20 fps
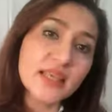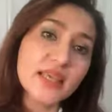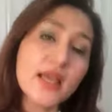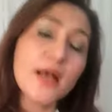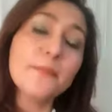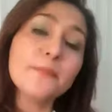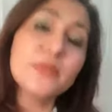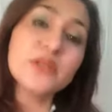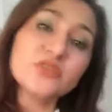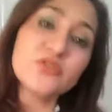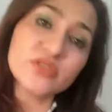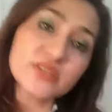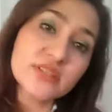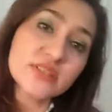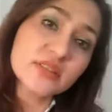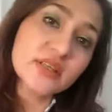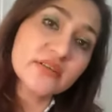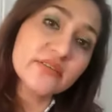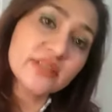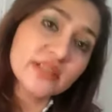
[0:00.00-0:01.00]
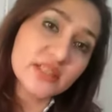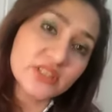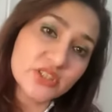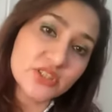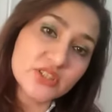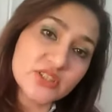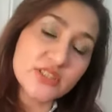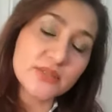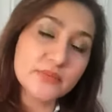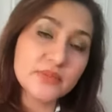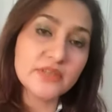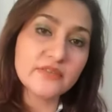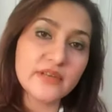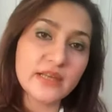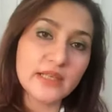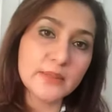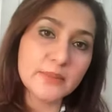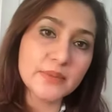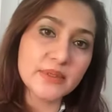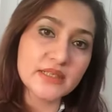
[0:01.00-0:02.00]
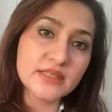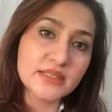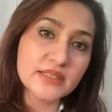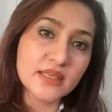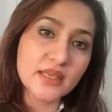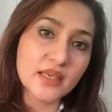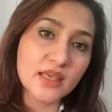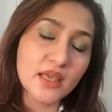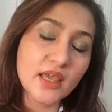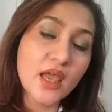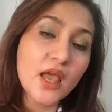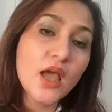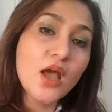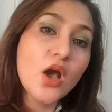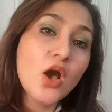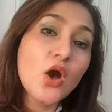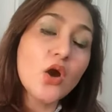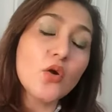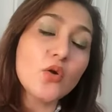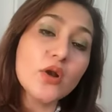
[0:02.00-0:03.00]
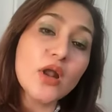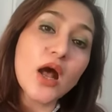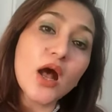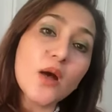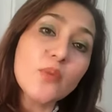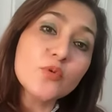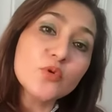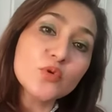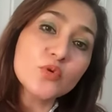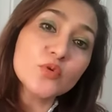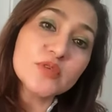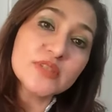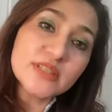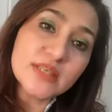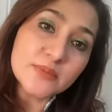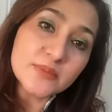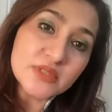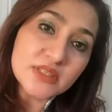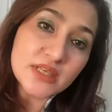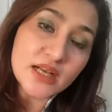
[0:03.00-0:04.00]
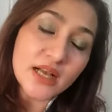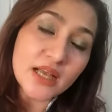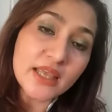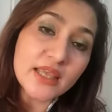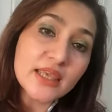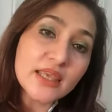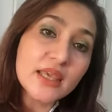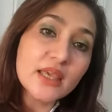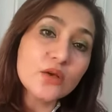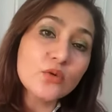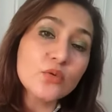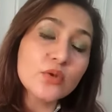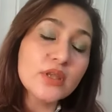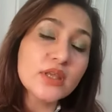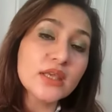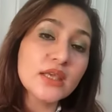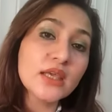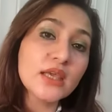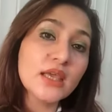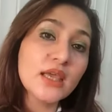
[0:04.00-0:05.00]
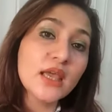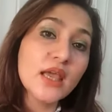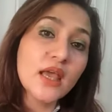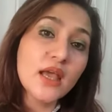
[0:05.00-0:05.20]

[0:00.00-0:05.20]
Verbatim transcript: सकें आप पे ट्रस्ट का रिलेशनशिप डेवलप कर सकें और आप उनको समझाएं कि उनके